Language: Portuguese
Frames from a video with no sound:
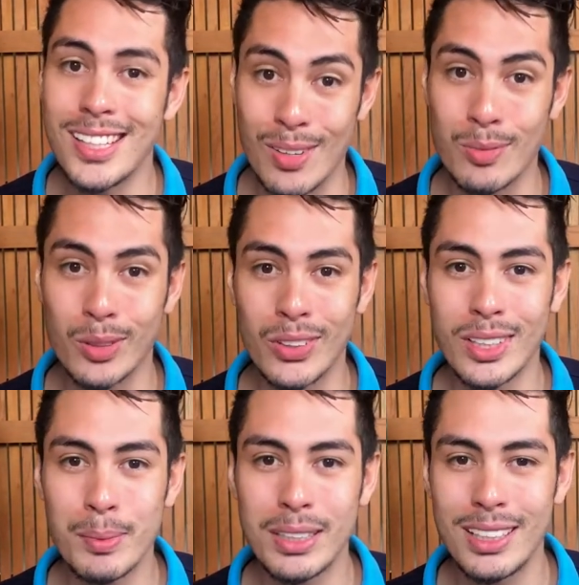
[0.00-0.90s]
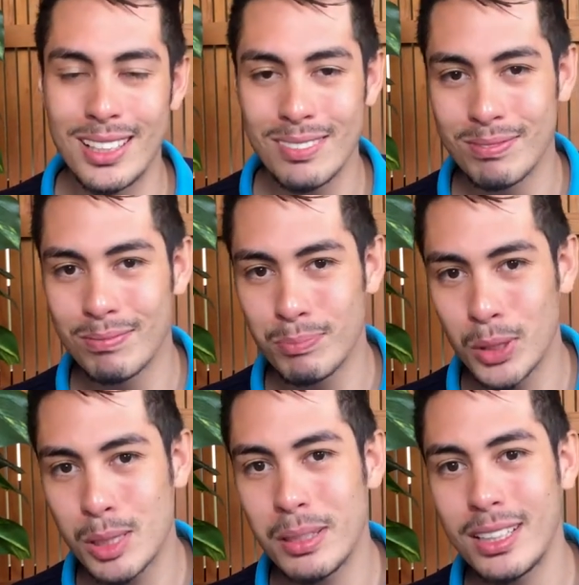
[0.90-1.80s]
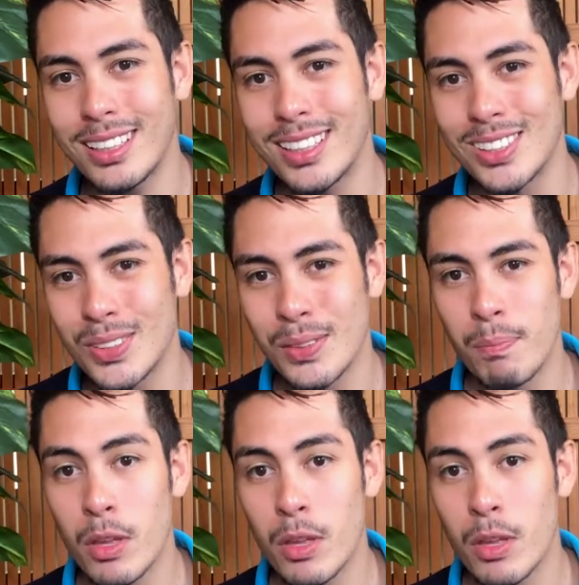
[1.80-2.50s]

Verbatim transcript: e a fotogrametria possibilita isso.